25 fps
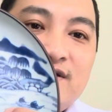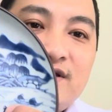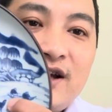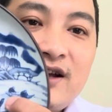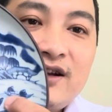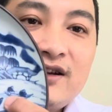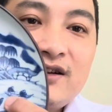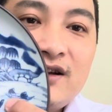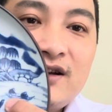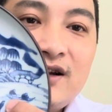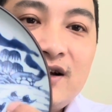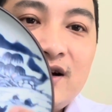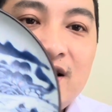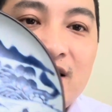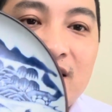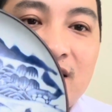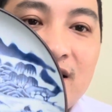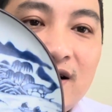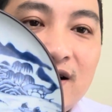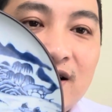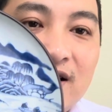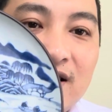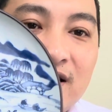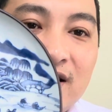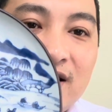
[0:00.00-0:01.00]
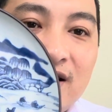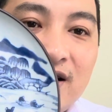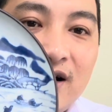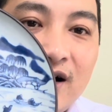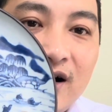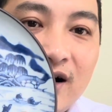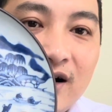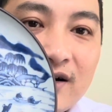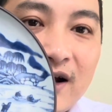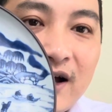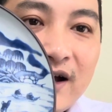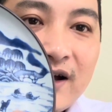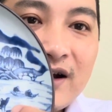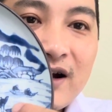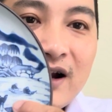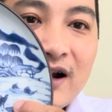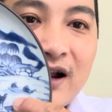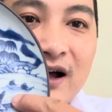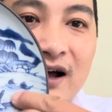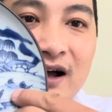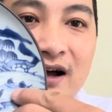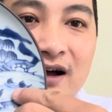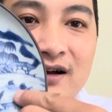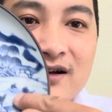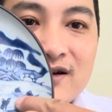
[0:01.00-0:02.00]
trên à, ở đây
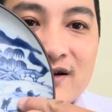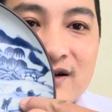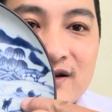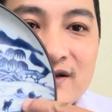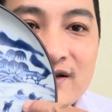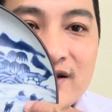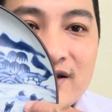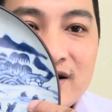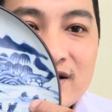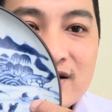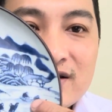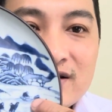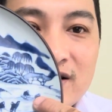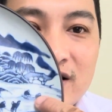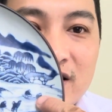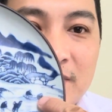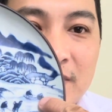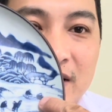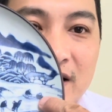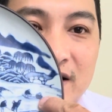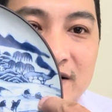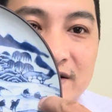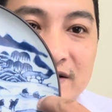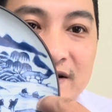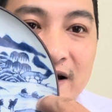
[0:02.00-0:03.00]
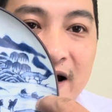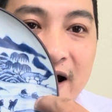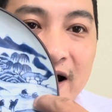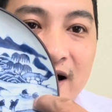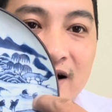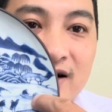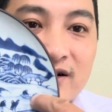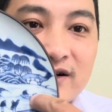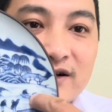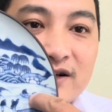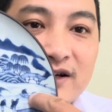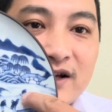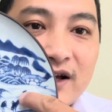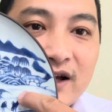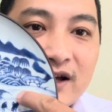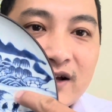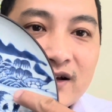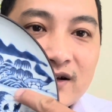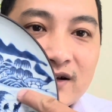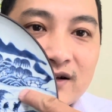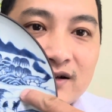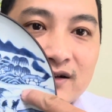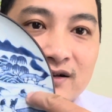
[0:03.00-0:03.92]
là những người mà chài lưới này